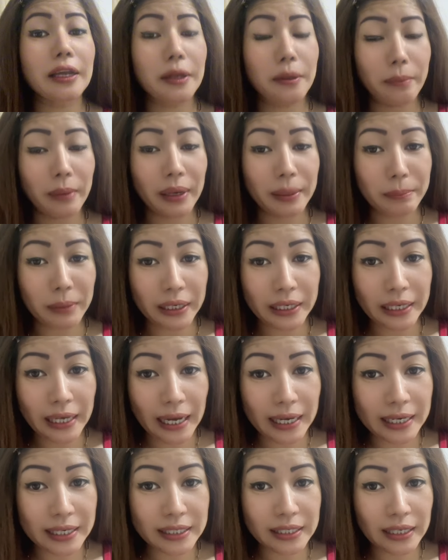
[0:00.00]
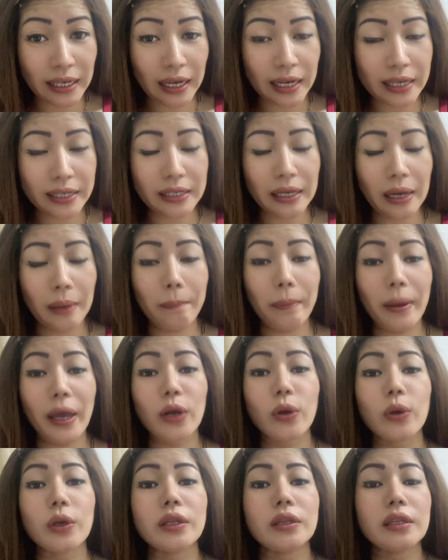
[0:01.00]
na may mangyari sa kanya
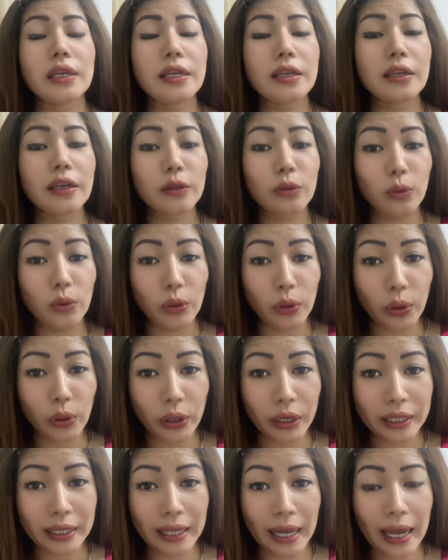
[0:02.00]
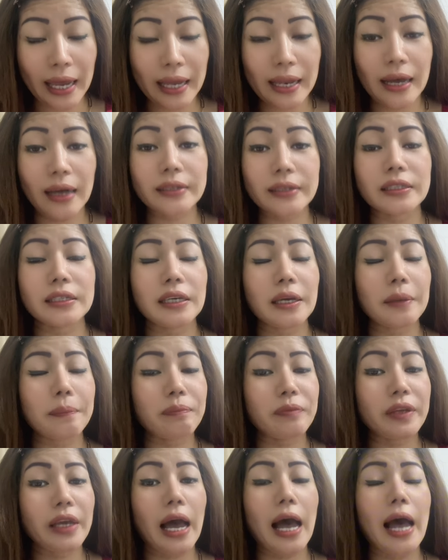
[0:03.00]
pero hindi natuloy dahil ang jeep
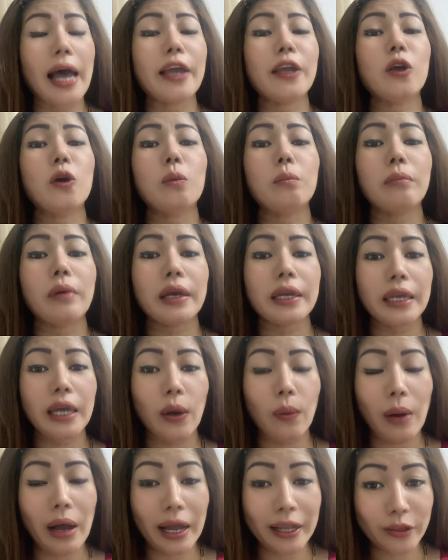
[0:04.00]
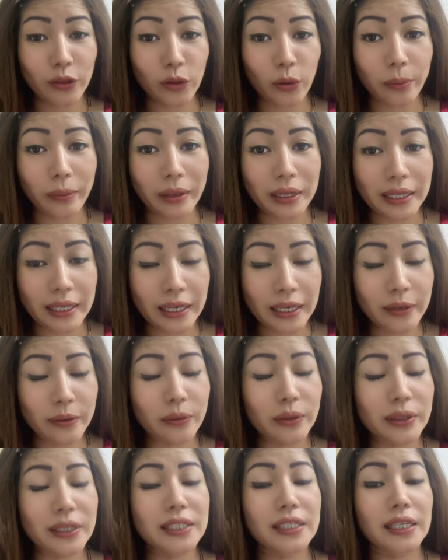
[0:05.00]
niya ay umayaw at
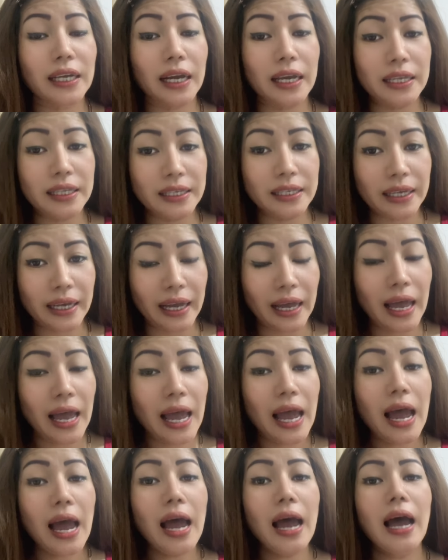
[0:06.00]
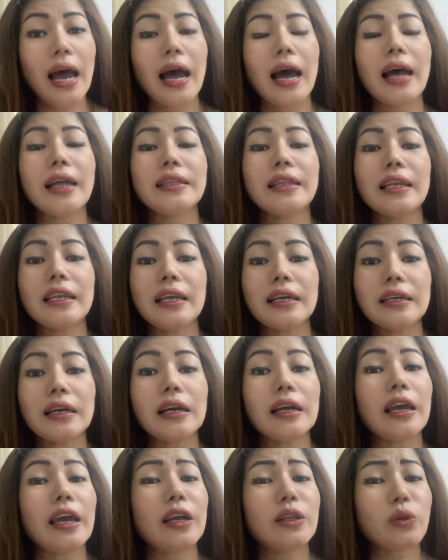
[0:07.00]
tumalikod sa kanya. At
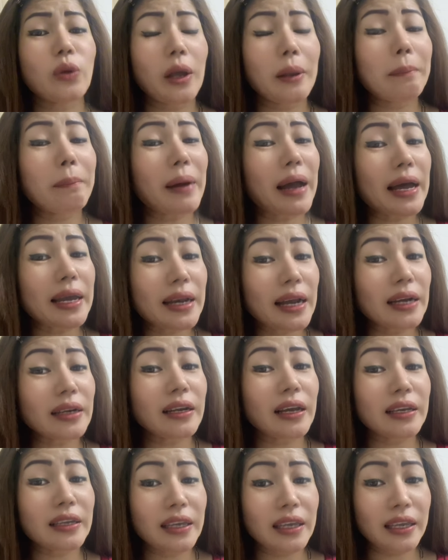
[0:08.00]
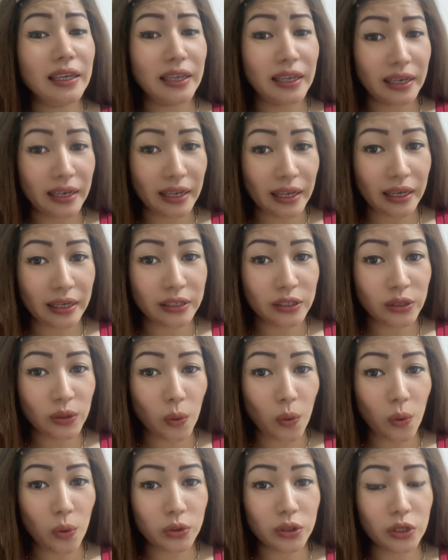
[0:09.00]
talagang ito ay parang nanginginig.
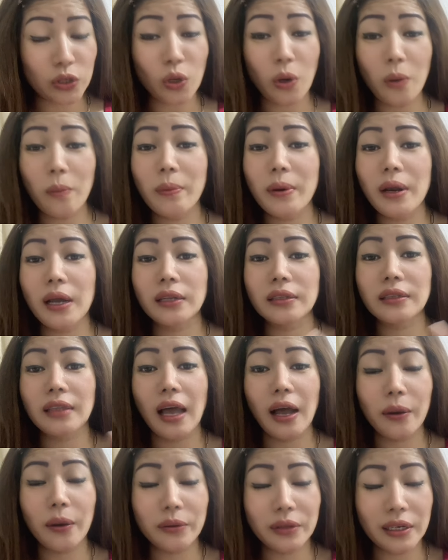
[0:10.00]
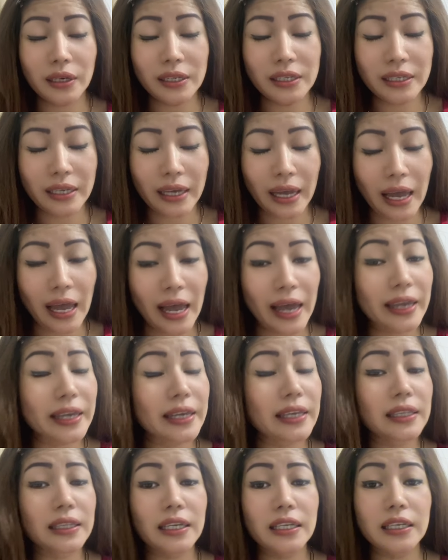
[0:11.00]
So, sa sobrang takot rin niya ay
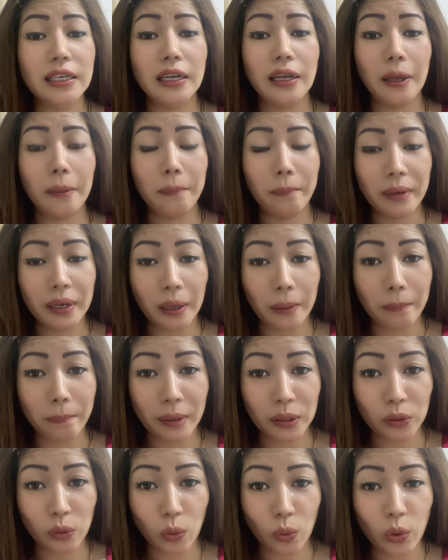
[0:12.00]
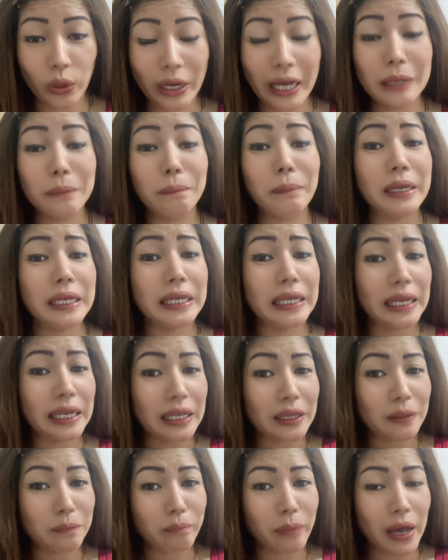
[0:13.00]
hindi niya na ipinagpatuloy at
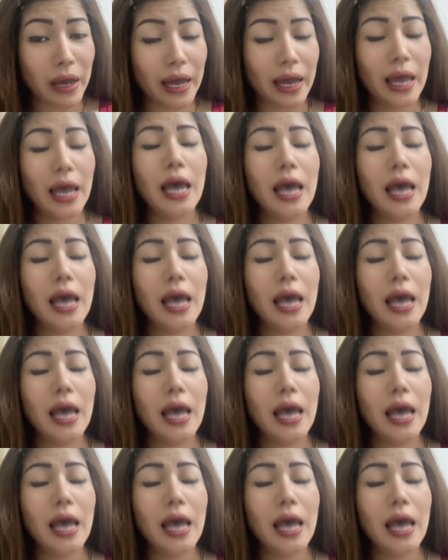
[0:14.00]
pinilit pa